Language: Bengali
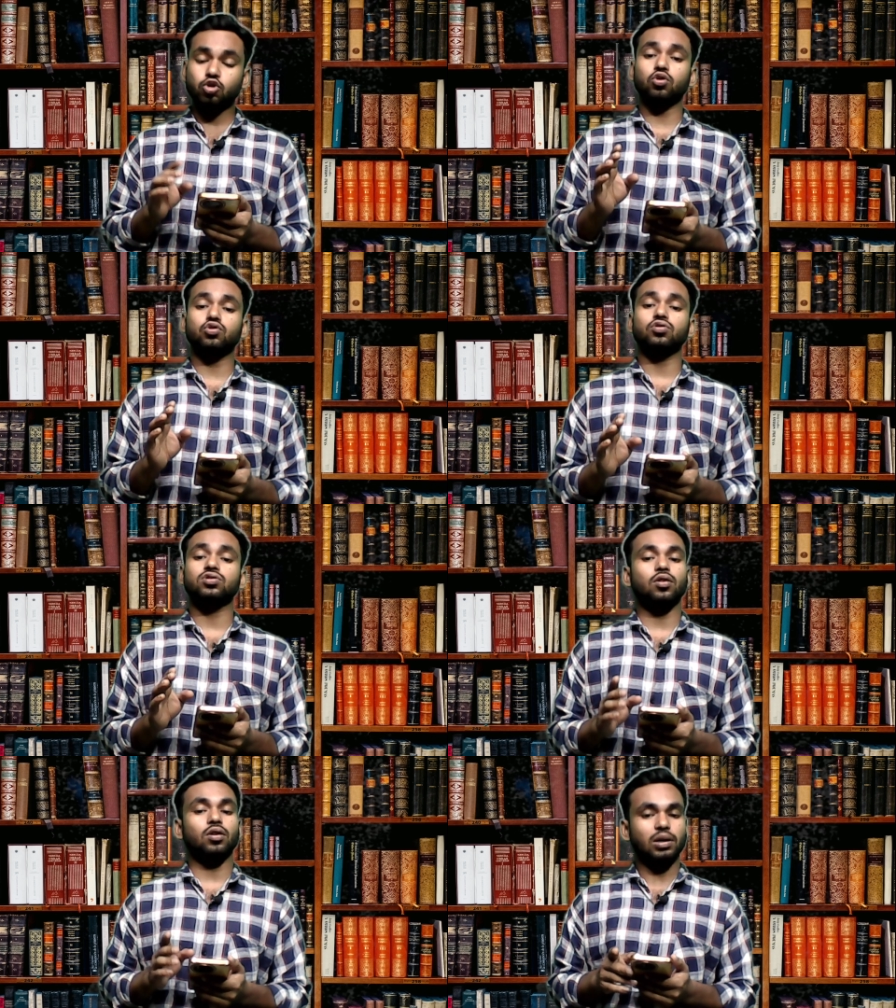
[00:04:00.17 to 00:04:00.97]

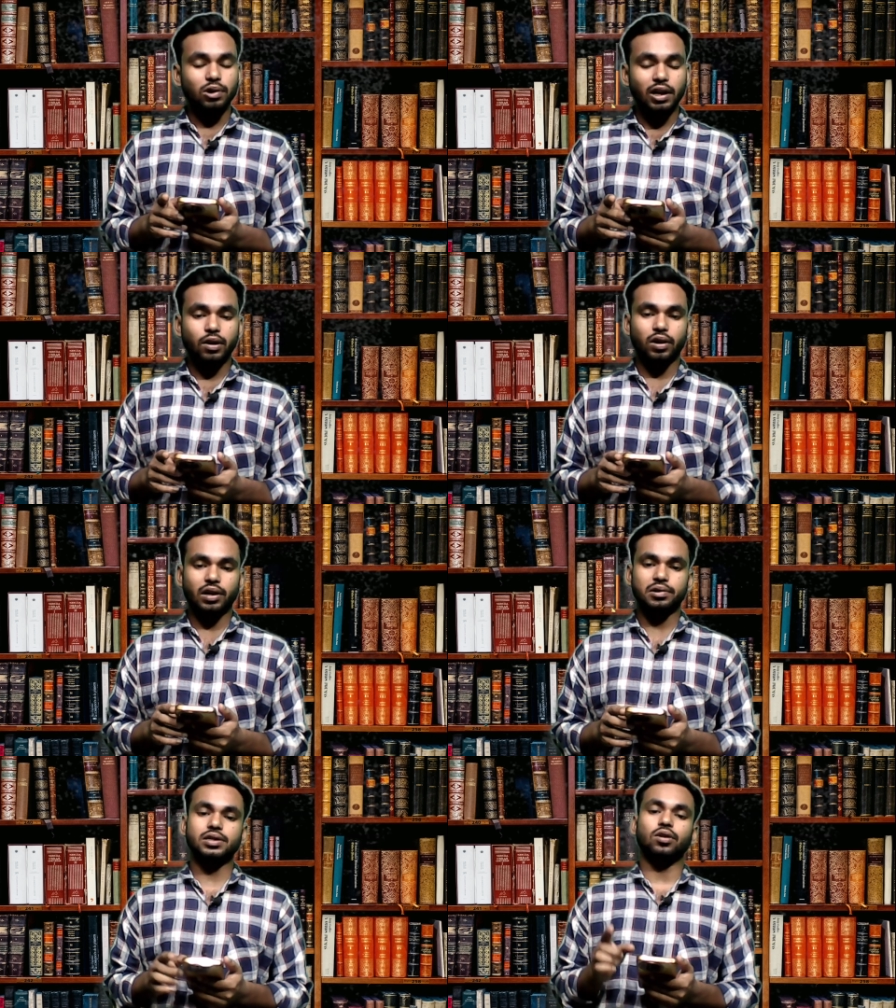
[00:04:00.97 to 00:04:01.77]
ষড়যন্ত্রের কথা উল্লেখ করা
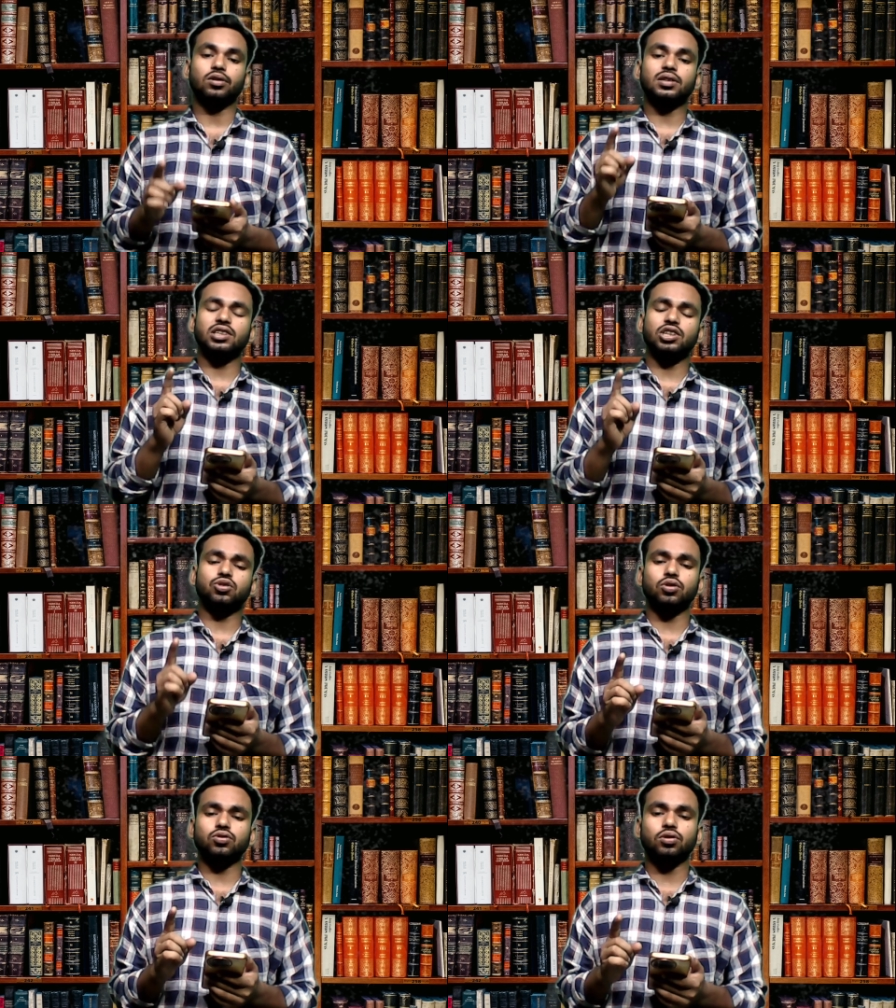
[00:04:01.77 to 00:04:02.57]
হয়েছে অর্থাৎ কি
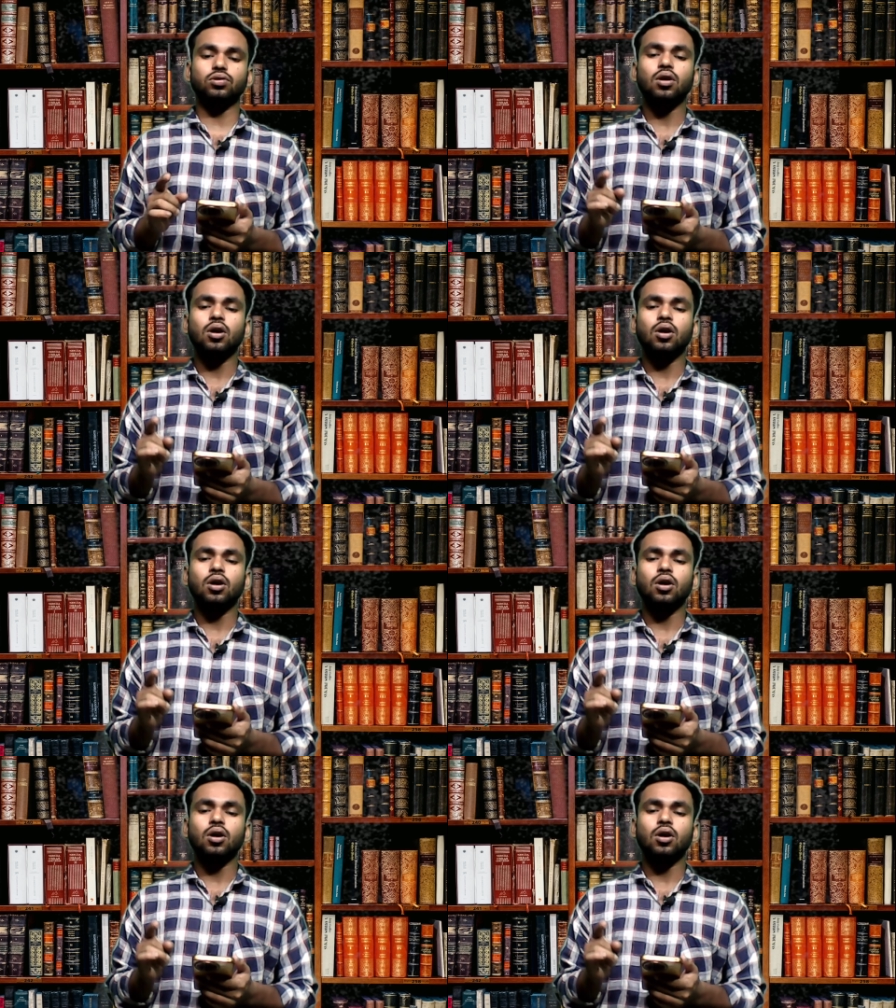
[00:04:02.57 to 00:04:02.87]
ষড়যন্ত্র